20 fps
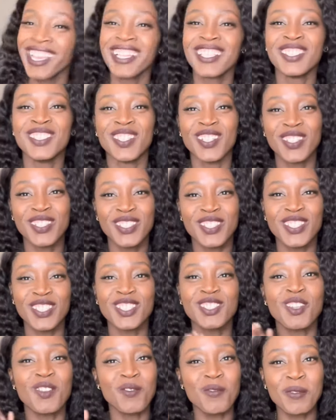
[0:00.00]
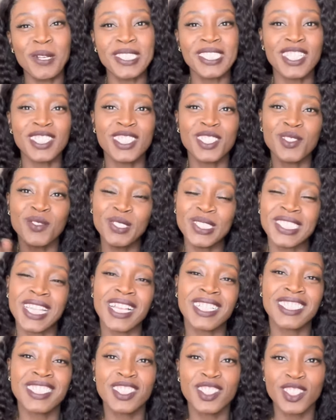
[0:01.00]
Donc, euh, je vais vous présenter tous les
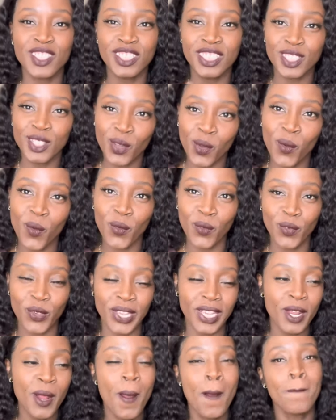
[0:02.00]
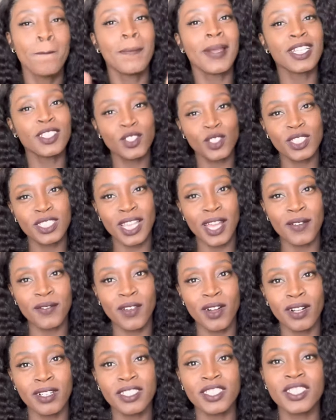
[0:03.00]
articles que j'ai trouvés. Mais juste
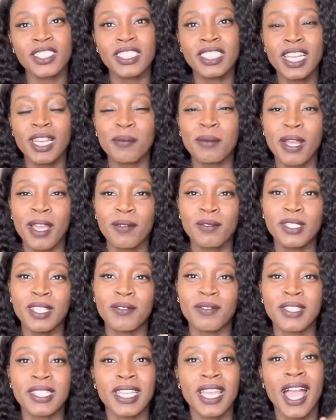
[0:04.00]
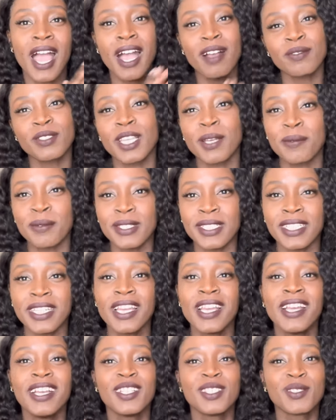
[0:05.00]
avant, j'aimerais vous inviter à vous abonner
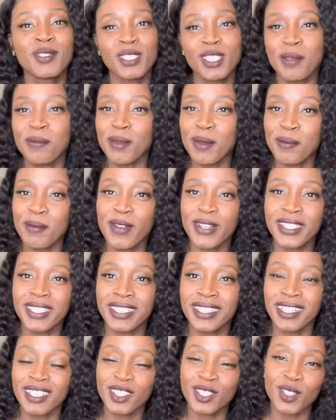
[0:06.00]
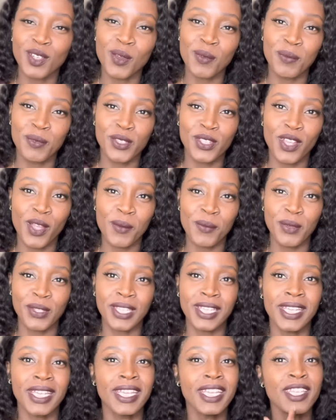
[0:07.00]
tout simplement en cliquant sur le bouton
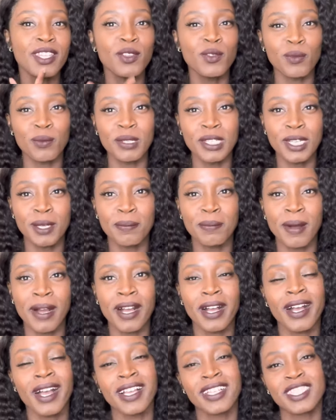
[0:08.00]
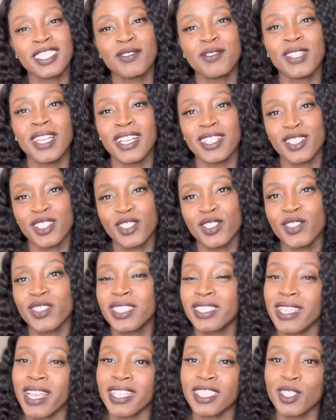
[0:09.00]
abonner et n'oubliez pas, activer la cloche de
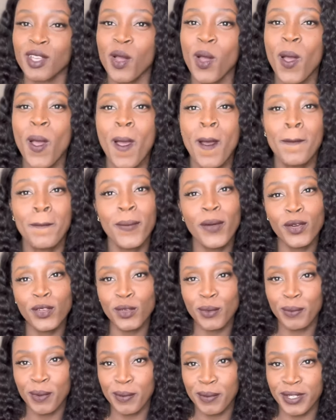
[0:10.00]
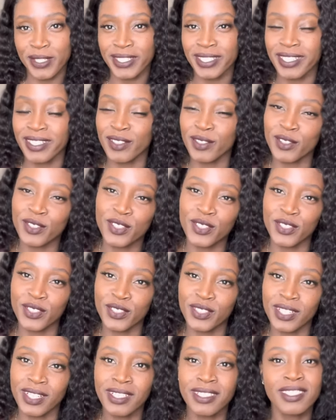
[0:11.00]
notification pour ne pas manquer
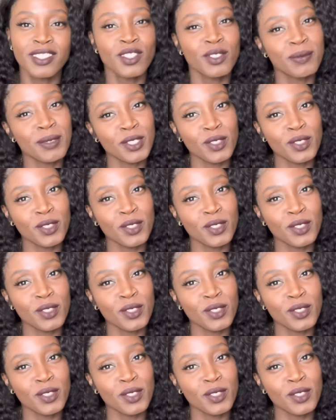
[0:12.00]
aucune de mes